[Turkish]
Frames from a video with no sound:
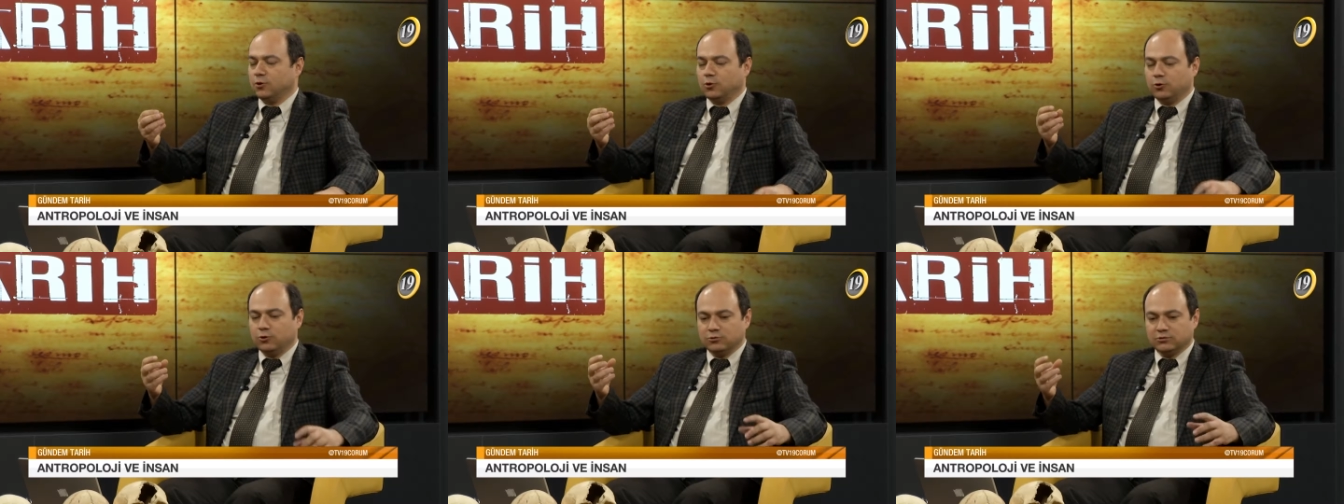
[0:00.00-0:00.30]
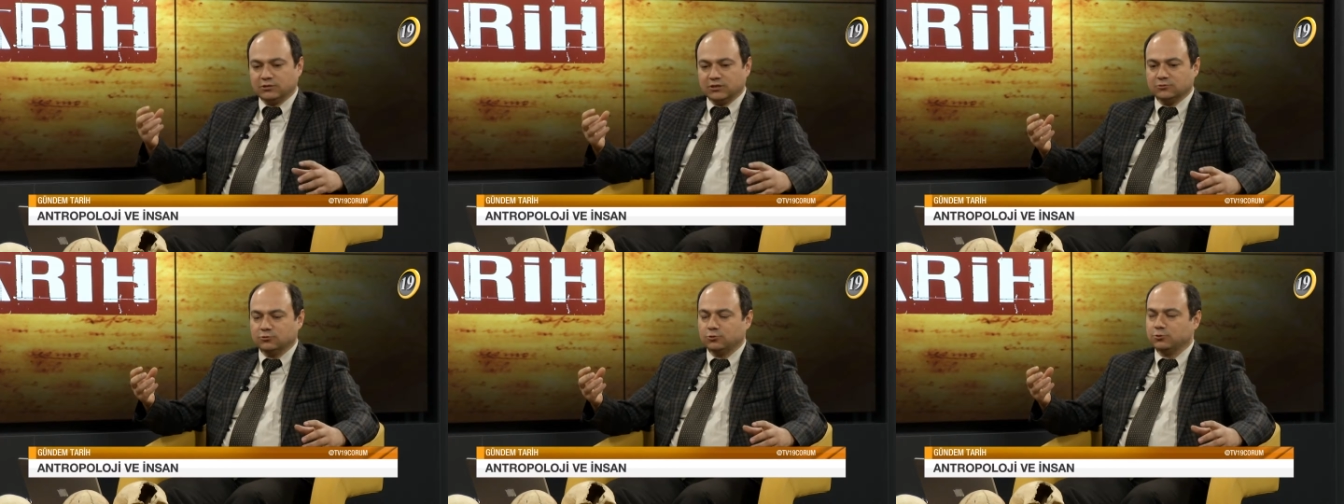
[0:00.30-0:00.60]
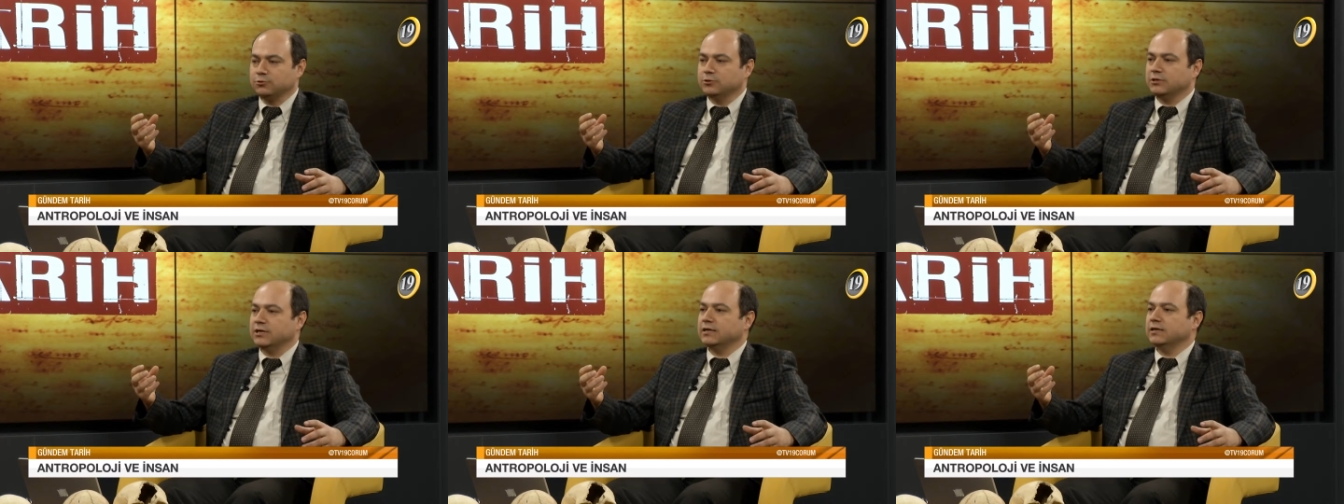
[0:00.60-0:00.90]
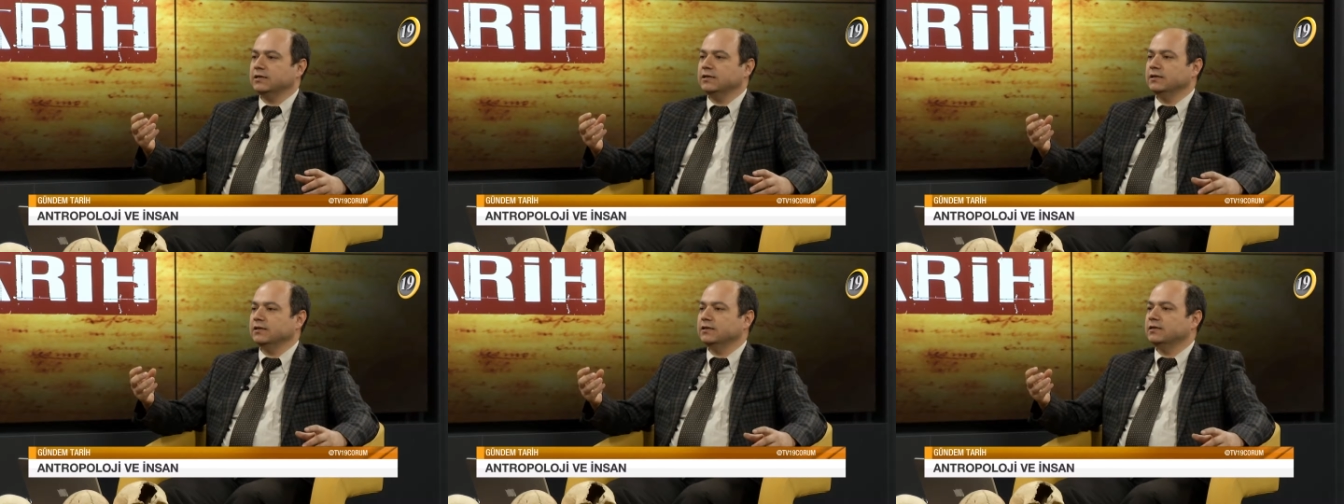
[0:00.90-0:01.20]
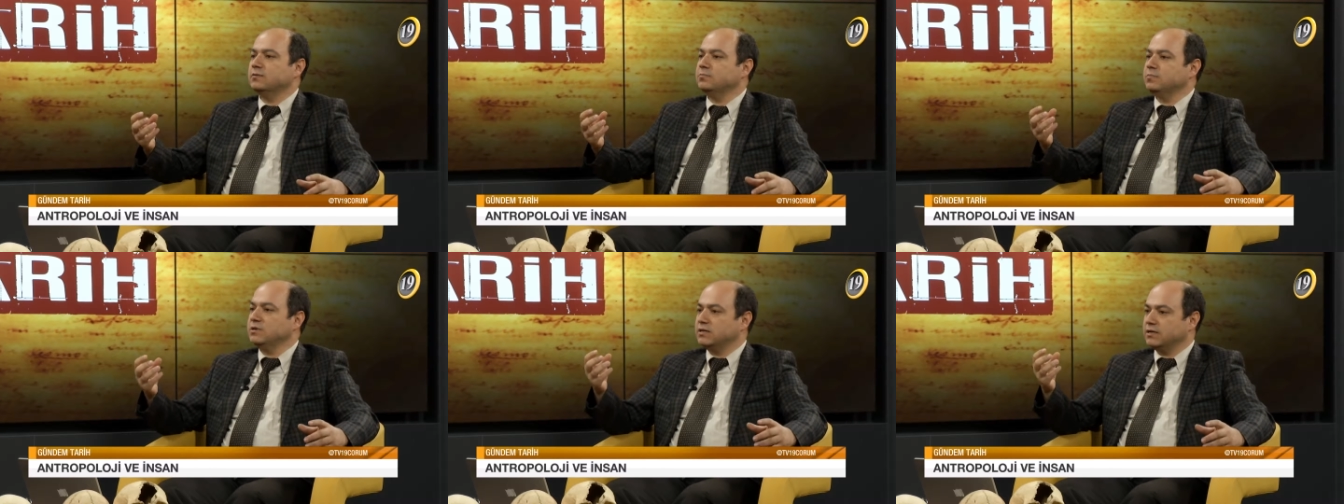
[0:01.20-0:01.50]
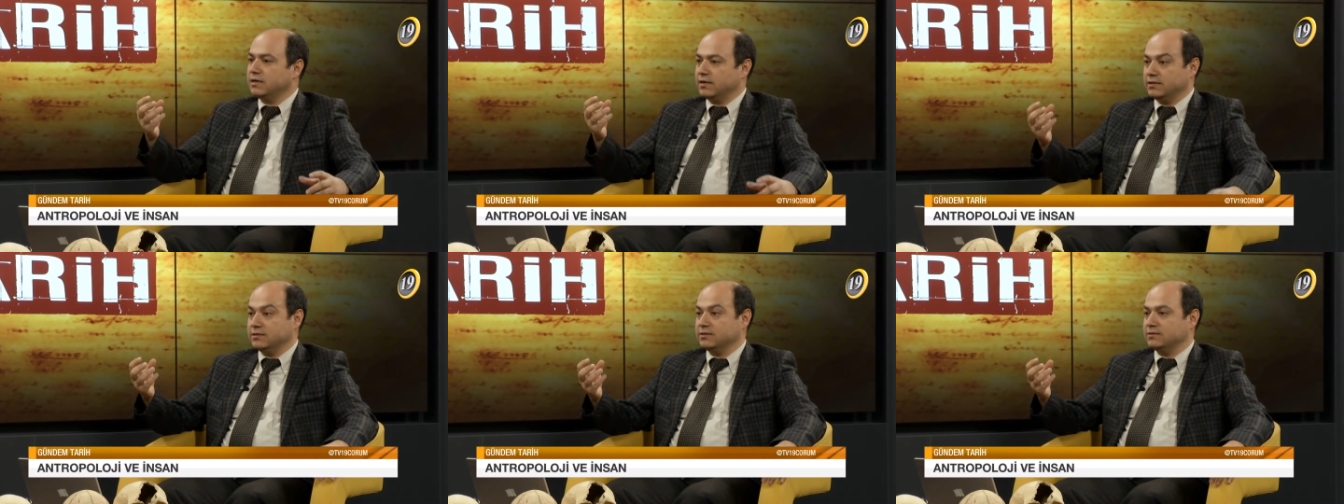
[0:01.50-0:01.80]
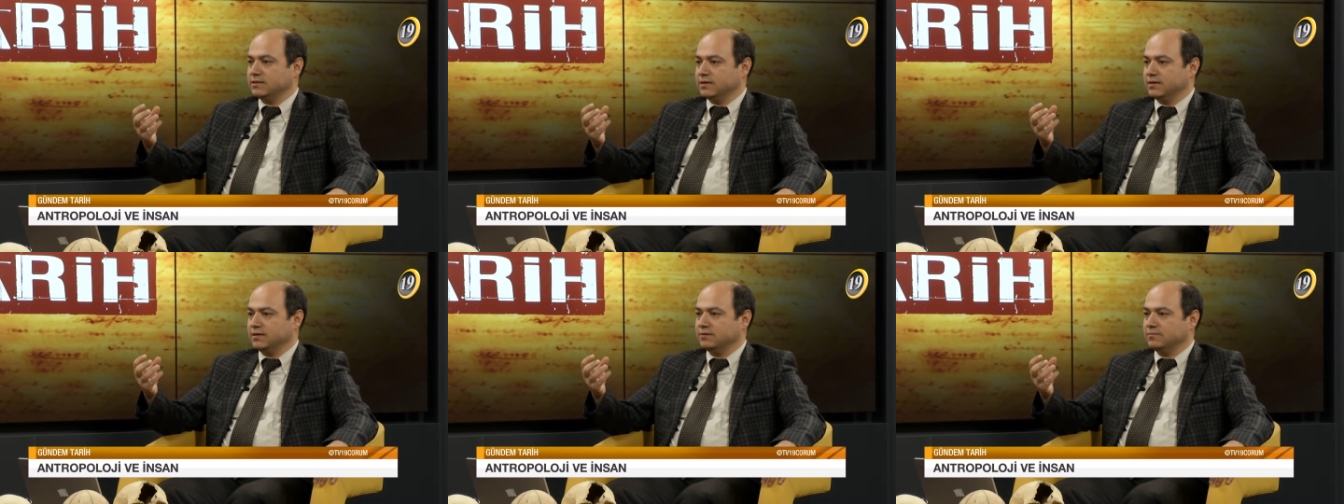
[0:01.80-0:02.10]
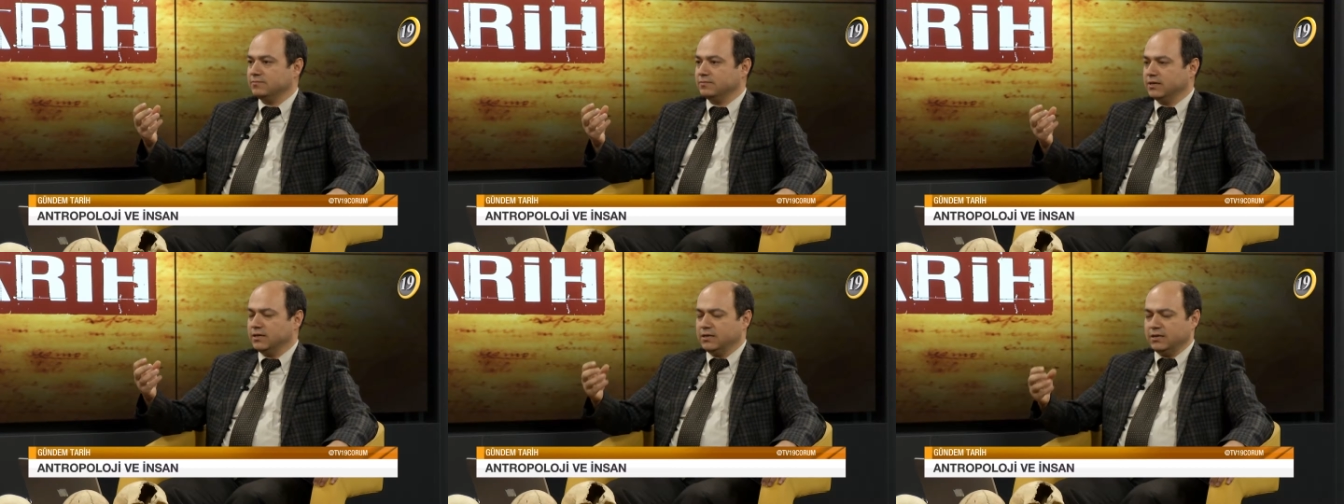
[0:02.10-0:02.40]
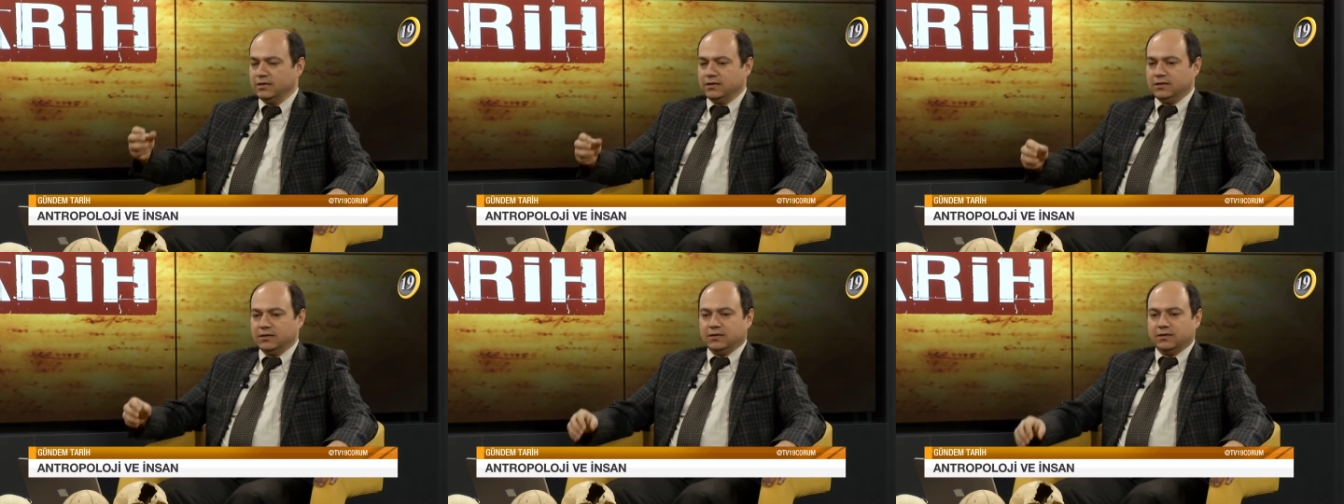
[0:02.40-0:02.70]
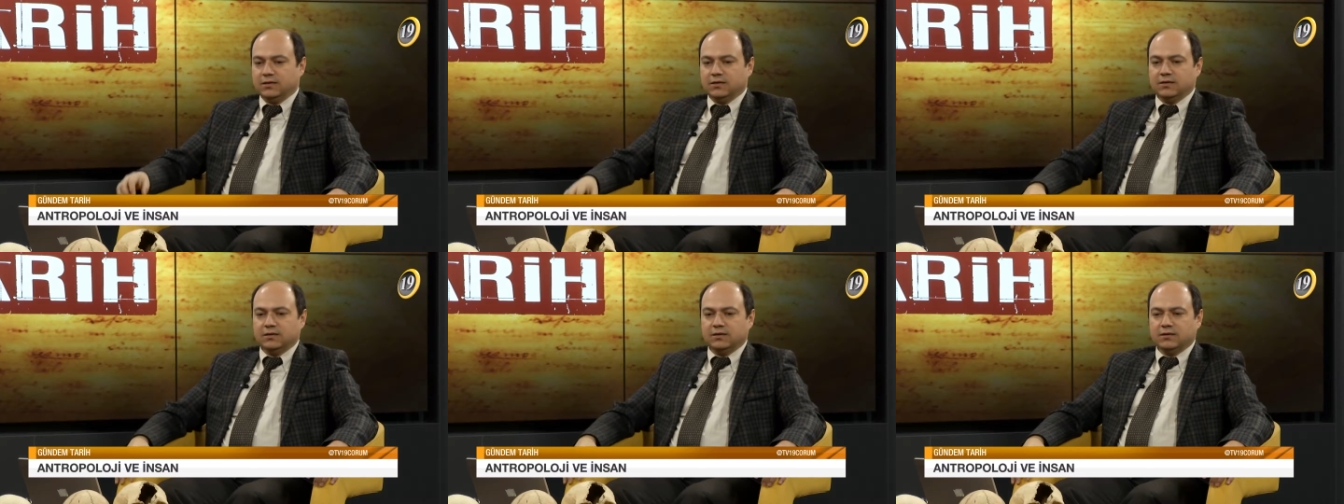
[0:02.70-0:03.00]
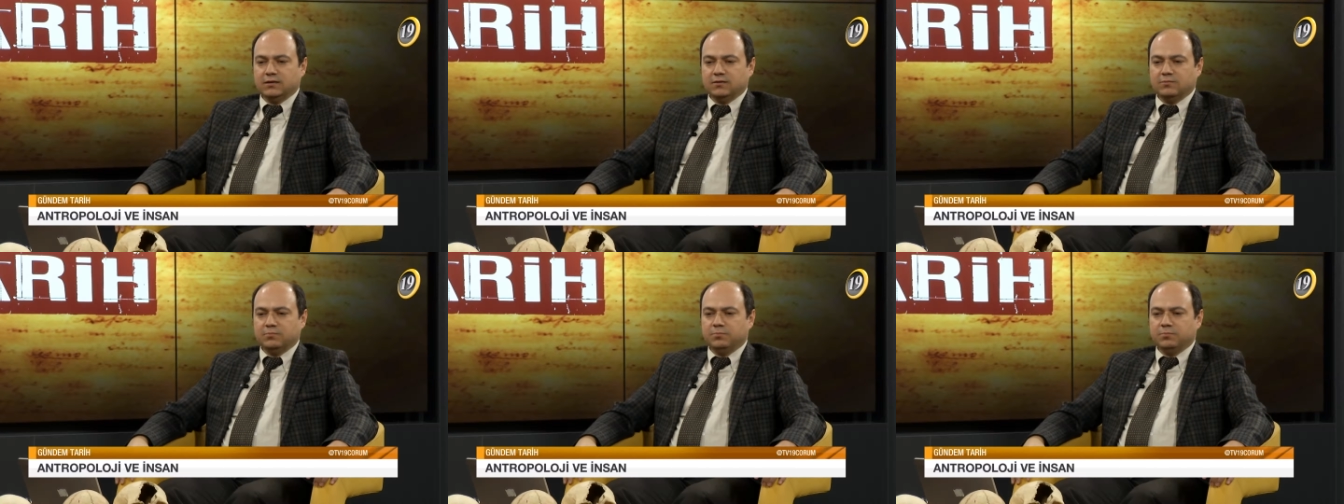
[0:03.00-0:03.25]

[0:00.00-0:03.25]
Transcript: Orta Doğu'yla ilgili bir harita. E,